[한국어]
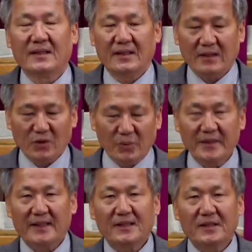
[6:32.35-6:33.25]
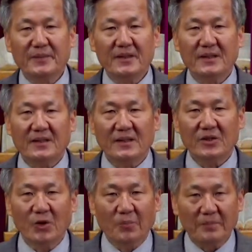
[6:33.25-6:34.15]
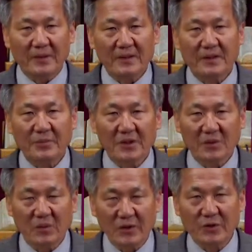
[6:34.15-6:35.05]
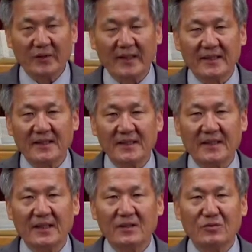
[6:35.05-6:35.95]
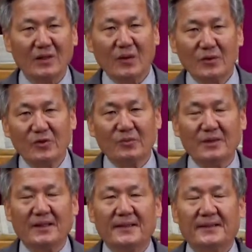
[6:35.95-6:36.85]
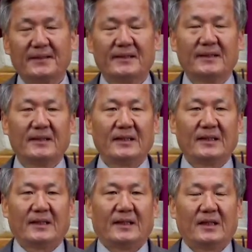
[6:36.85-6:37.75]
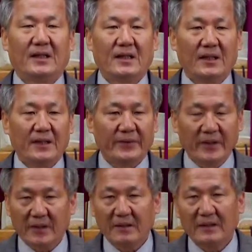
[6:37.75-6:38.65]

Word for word: 욥이란 이름이 이옵 히브리어로 원수란 뜻인데 누가 원수입니까? 아, 네.